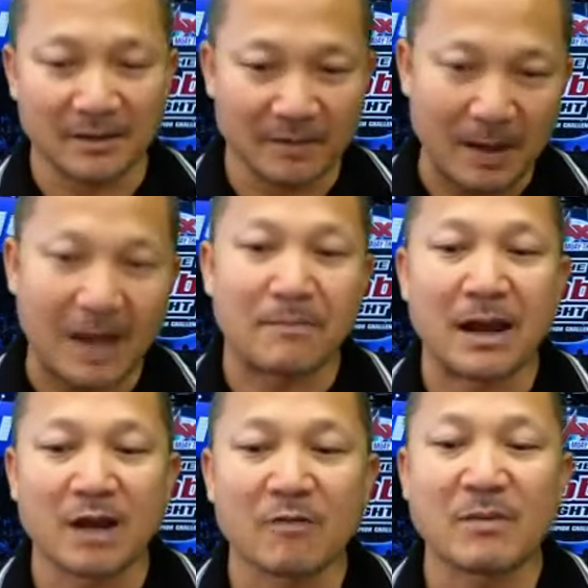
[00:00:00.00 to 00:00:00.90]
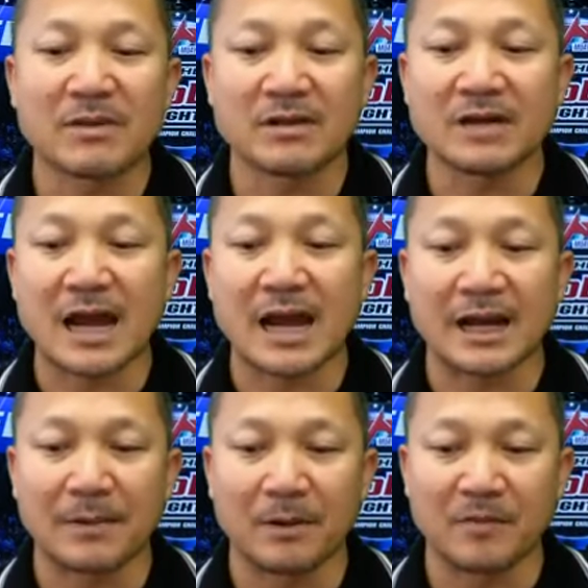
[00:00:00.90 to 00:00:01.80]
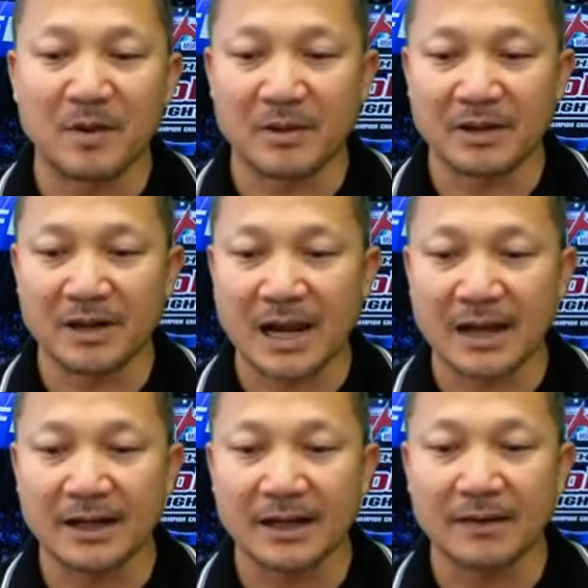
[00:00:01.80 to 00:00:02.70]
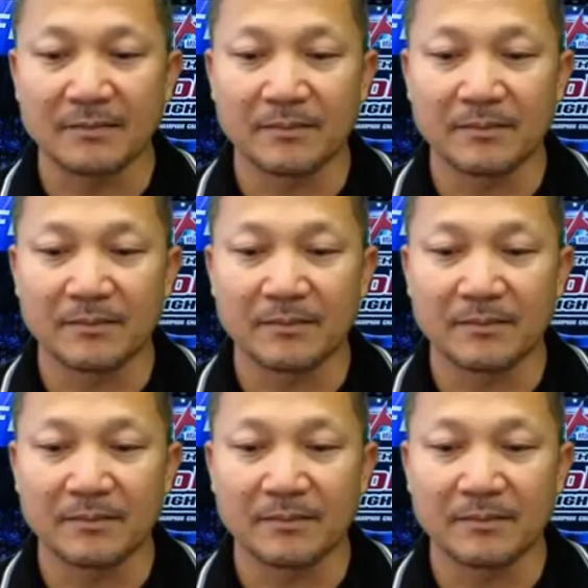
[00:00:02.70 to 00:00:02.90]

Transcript: ผ่านมาก็แวะมาซื้อได้ครับผมแวะมาซื้อได้นะครับ